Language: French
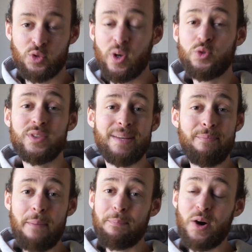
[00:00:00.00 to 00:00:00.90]
Soit tu sais
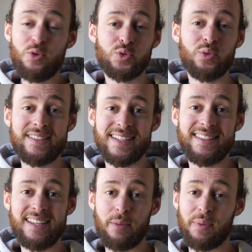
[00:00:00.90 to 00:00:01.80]
même pas où sont les
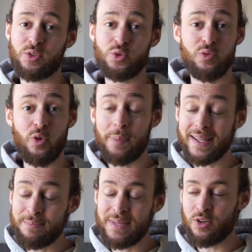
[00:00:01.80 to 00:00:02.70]
haltères parce que tu veux pas
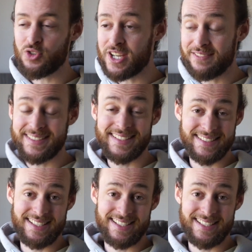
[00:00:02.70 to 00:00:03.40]
te mélanger avec ces